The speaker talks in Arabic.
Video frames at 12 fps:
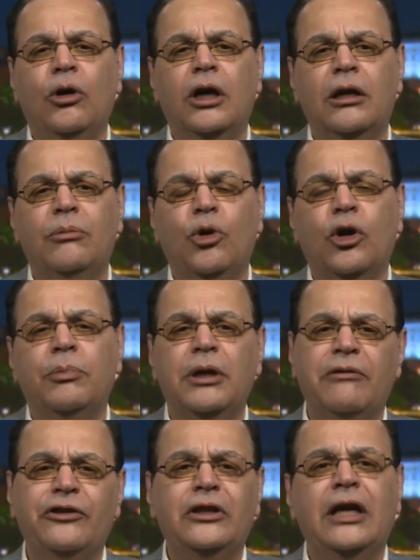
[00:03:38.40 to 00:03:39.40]
المقبل
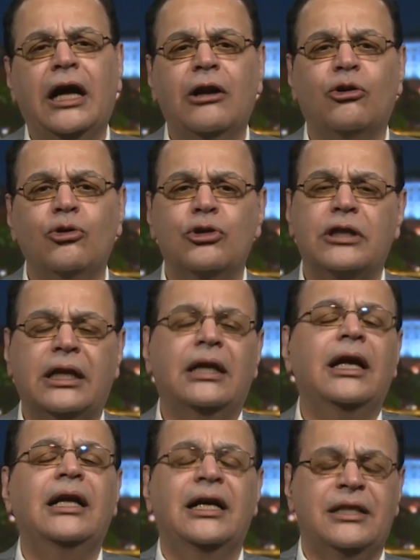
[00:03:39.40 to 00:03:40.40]
في القدس
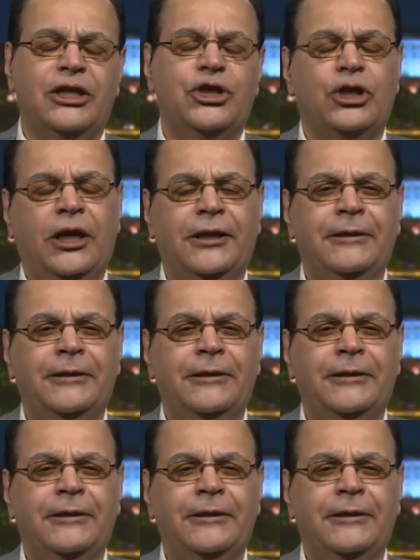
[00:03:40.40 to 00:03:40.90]
خلال هذا الشهر